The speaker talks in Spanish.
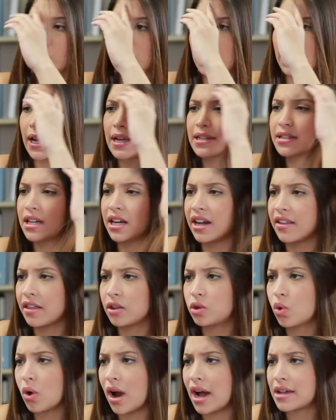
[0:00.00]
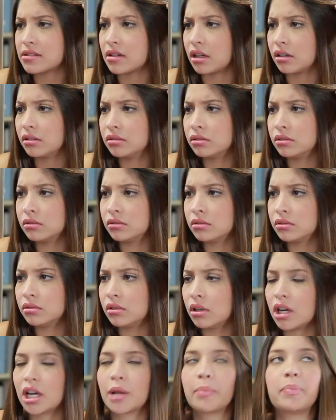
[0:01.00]
tú tienes que salir de tu casa.
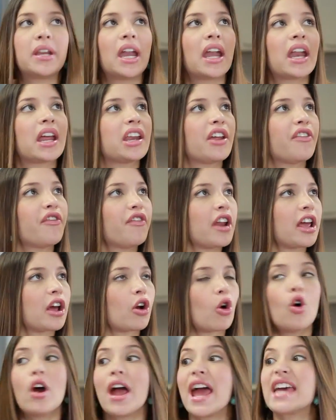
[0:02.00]
Respirar aire fresco.